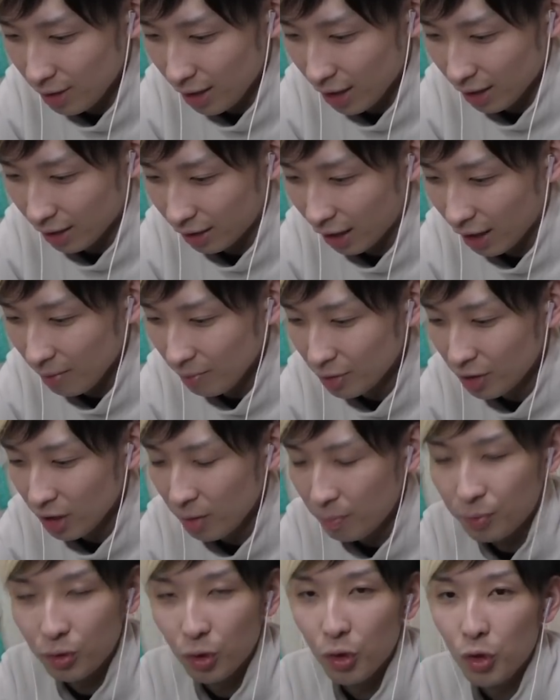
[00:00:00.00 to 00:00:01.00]
いや、
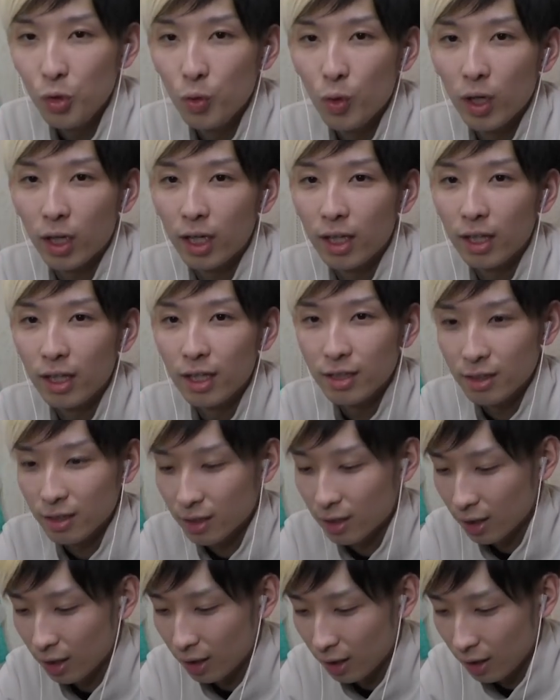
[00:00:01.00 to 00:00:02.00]
タイムスリップというわけで
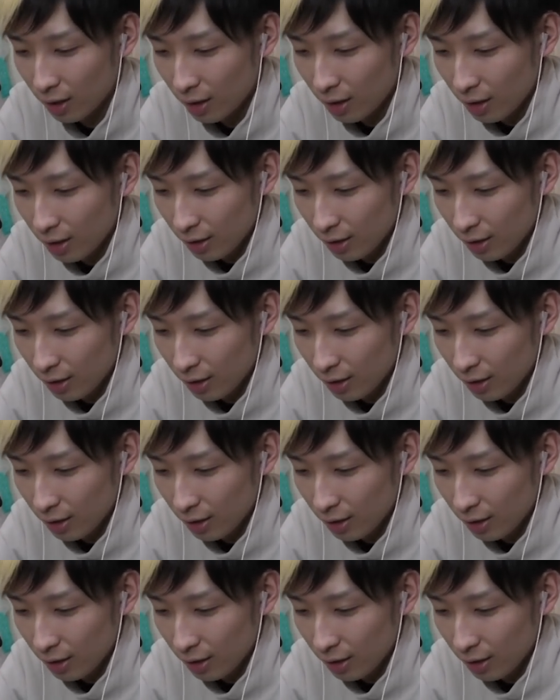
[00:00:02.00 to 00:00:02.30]
すか。